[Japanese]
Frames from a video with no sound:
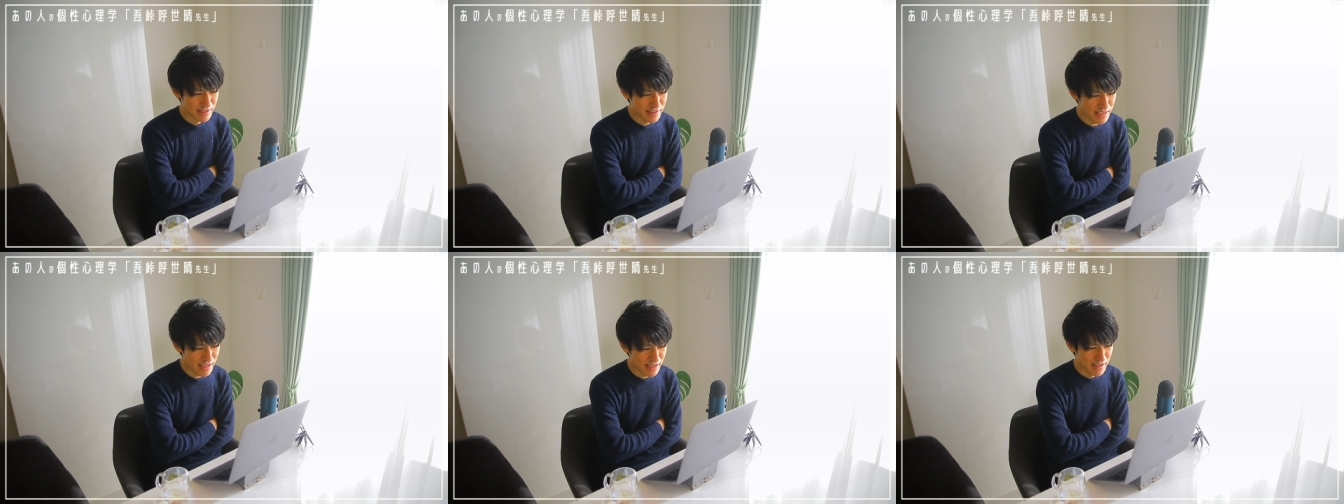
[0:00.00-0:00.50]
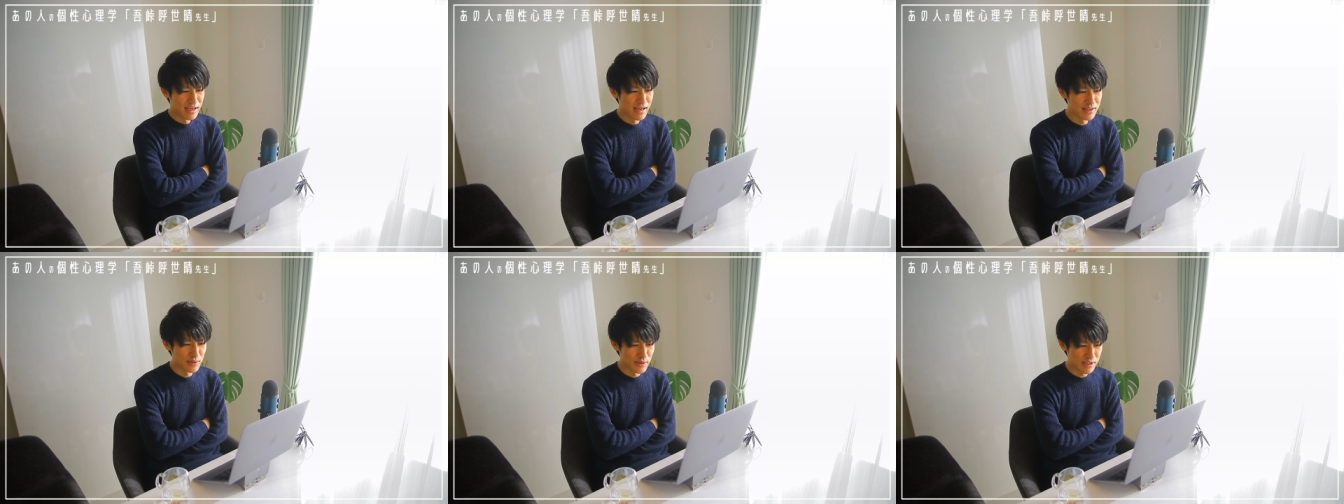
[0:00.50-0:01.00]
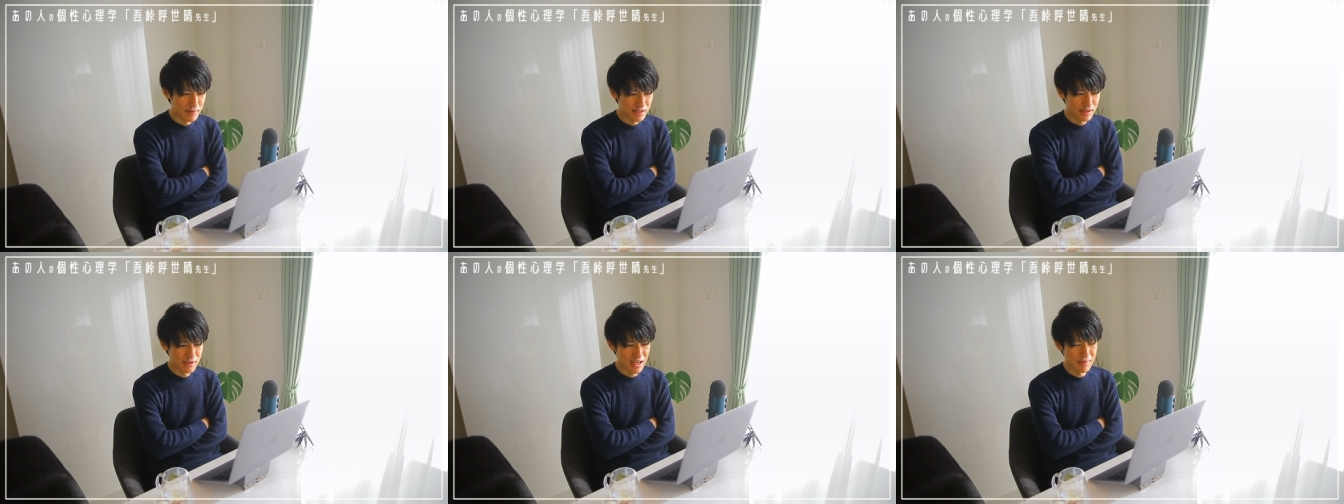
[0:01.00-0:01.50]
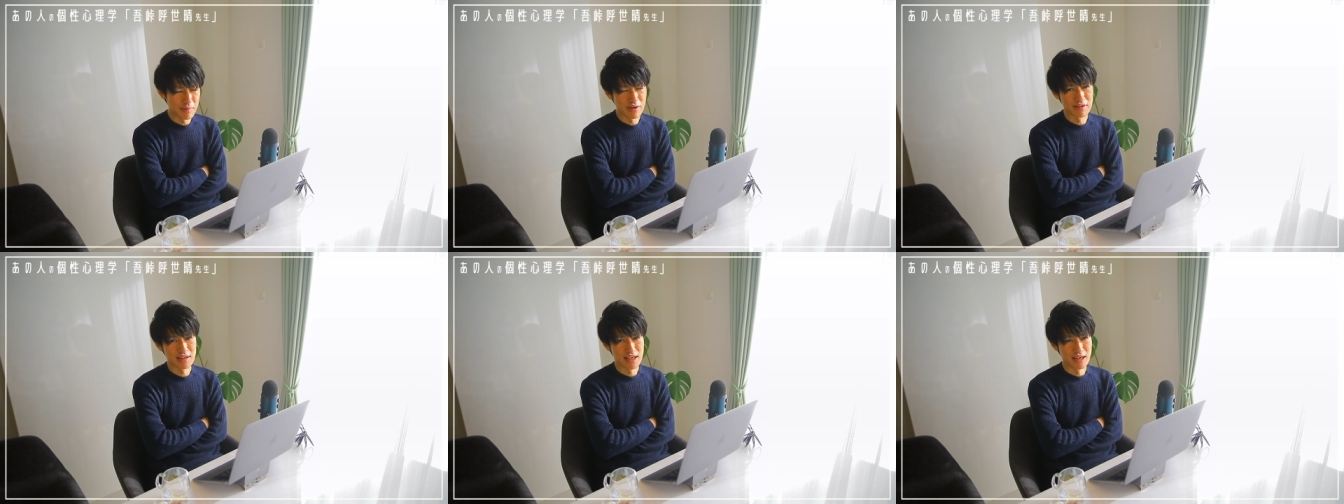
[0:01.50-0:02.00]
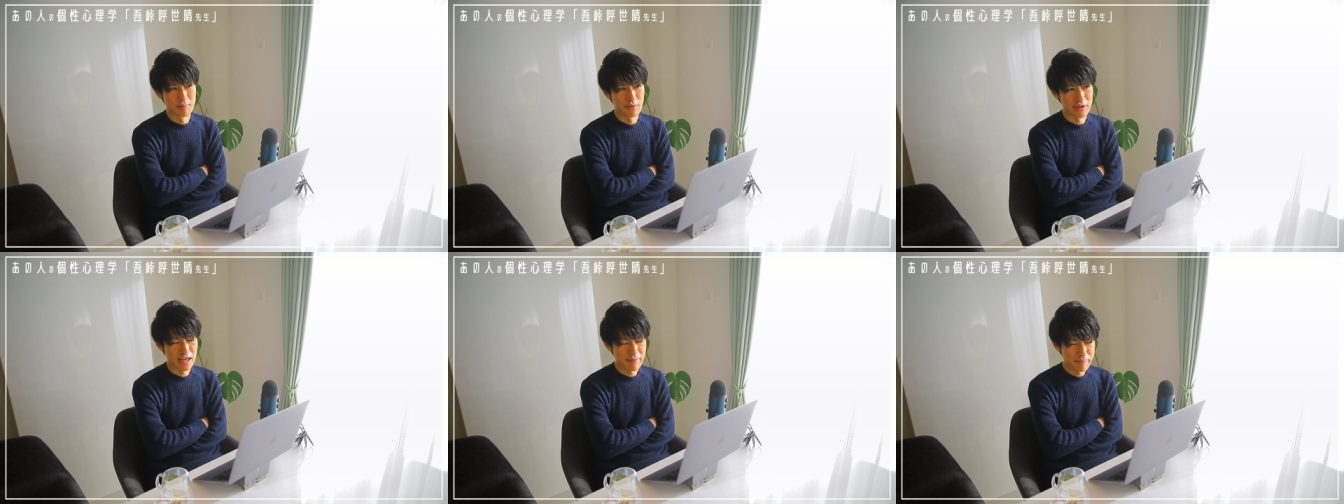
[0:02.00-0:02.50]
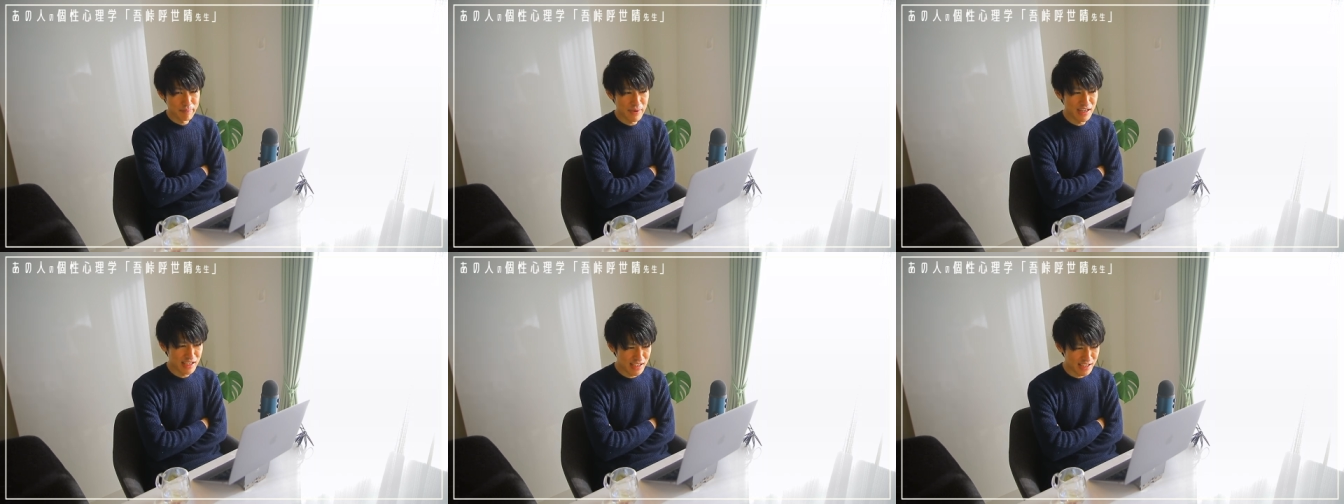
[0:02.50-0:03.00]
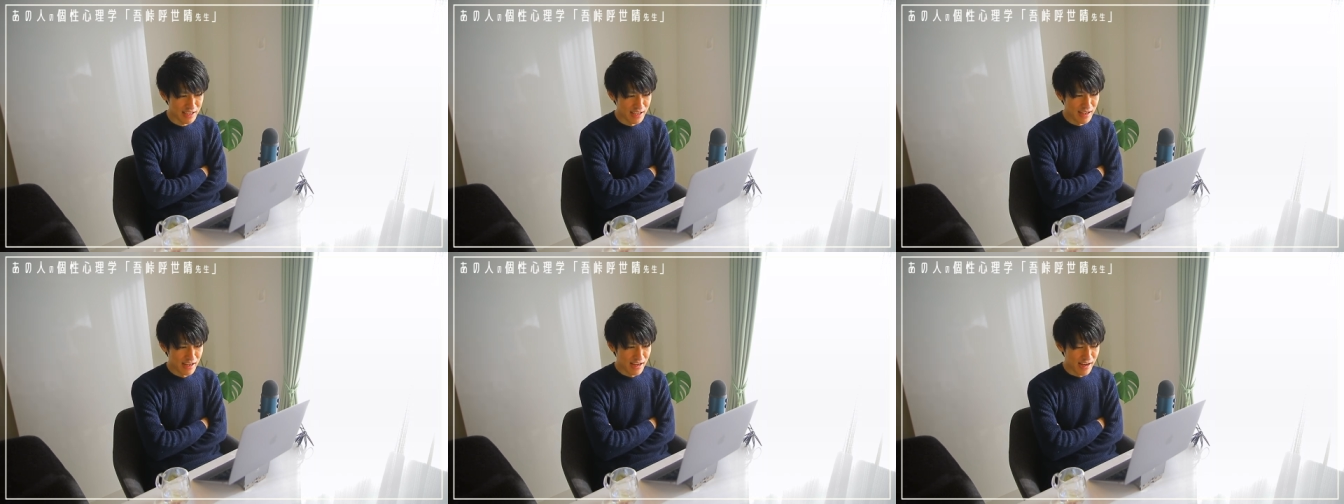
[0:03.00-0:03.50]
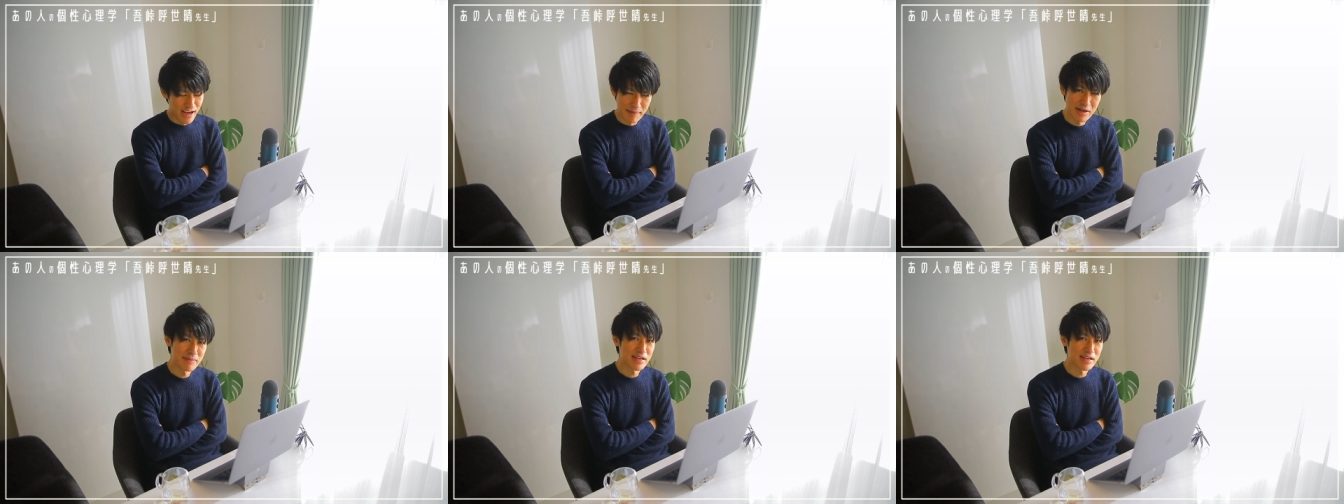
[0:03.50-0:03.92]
で、鬼滅の刃もですね、もうやっぱり、ハマり